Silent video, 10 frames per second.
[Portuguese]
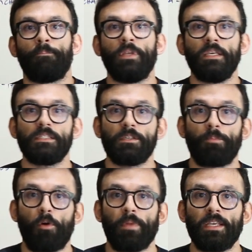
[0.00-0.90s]

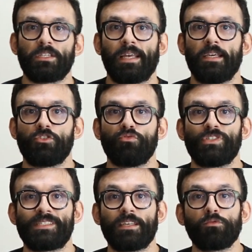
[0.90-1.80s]
principalmente na região de
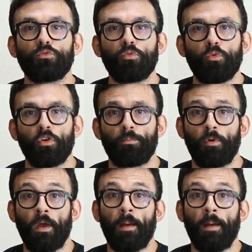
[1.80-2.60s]
centro do corpo